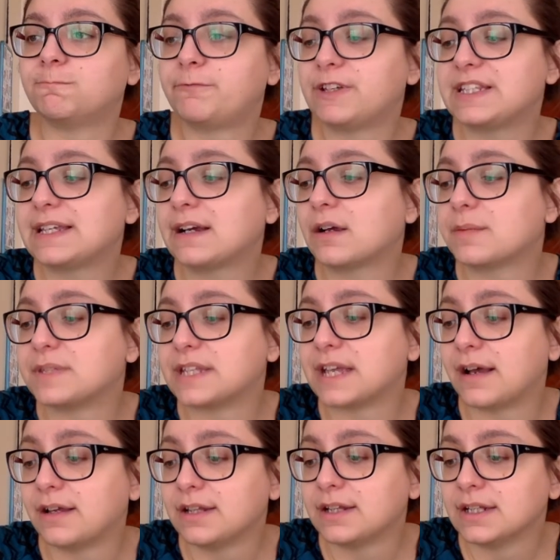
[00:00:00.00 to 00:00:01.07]
fait ça comme
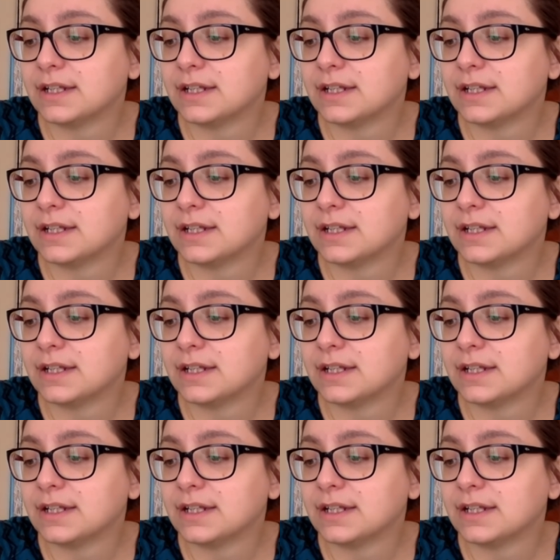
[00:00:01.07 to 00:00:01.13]
ça.